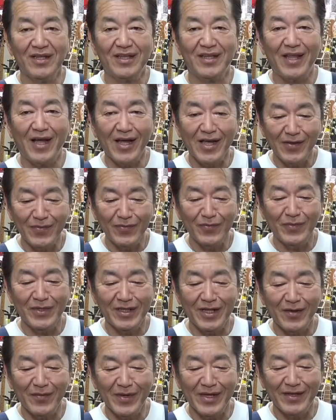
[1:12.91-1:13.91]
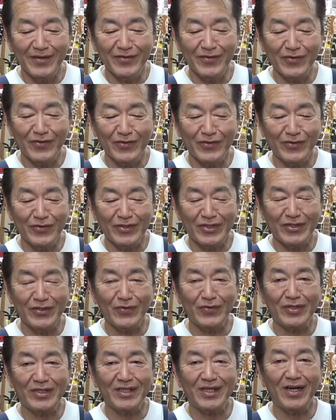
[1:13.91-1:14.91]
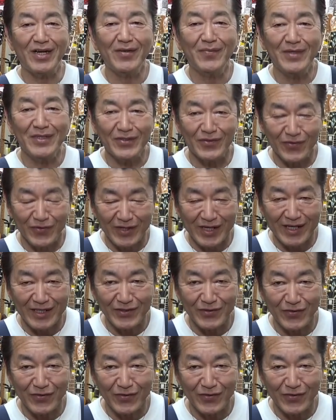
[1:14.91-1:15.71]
だいぶ見た目ルックス仕様違いますので、